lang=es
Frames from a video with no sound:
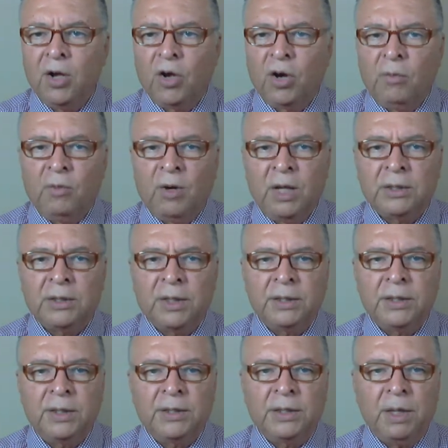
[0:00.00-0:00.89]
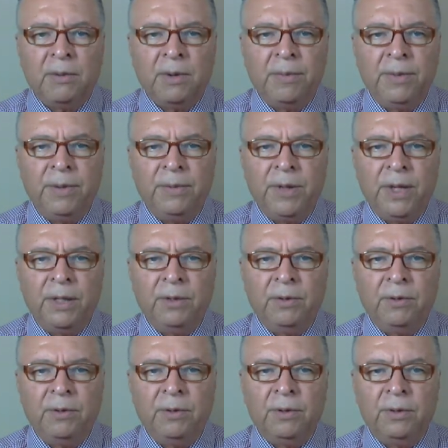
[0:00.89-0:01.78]
como las que se estaban
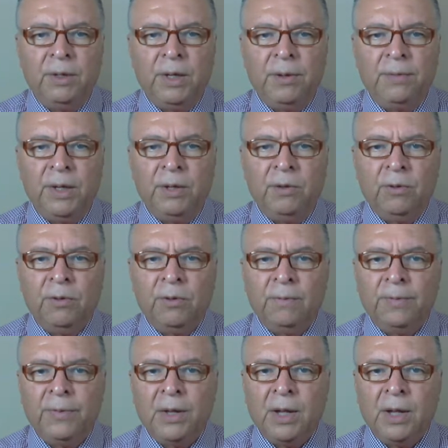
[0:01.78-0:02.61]
viviendo debido